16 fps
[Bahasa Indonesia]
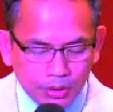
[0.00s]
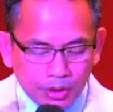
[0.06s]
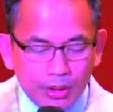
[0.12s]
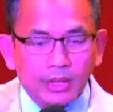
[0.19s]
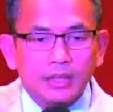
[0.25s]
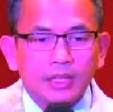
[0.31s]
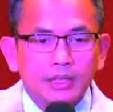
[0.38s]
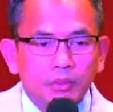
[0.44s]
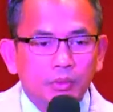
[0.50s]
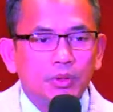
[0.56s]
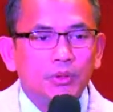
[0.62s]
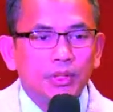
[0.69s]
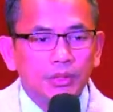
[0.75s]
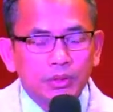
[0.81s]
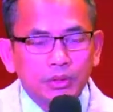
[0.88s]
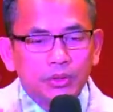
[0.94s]
kita
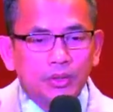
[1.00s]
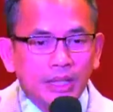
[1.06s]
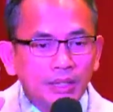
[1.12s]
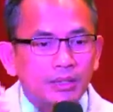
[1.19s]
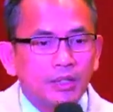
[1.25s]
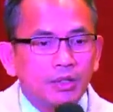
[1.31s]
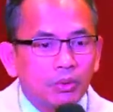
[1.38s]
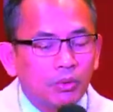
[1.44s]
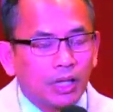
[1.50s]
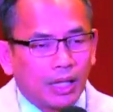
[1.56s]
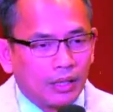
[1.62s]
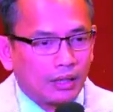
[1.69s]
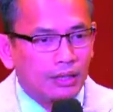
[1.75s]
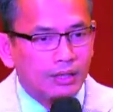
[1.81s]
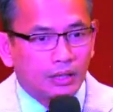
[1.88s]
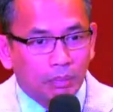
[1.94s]
sebetulnya itu sudah
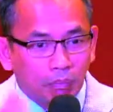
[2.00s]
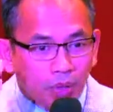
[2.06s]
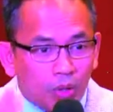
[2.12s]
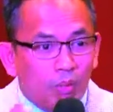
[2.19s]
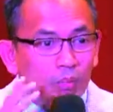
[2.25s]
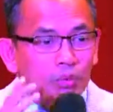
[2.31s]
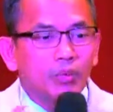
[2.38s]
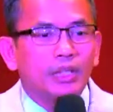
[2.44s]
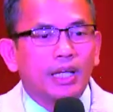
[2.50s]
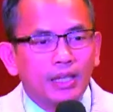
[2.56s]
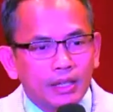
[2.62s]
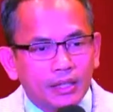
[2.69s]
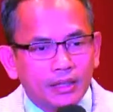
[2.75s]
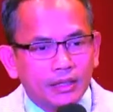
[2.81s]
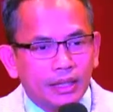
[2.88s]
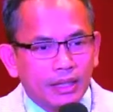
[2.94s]
ditentukan sebelum dunia ini
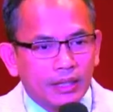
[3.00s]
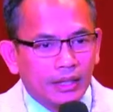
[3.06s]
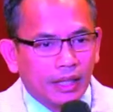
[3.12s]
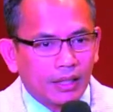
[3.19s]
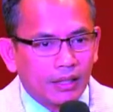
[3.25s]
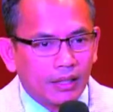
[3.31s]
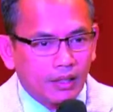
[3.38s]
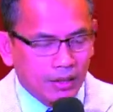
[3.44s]
dijadikan.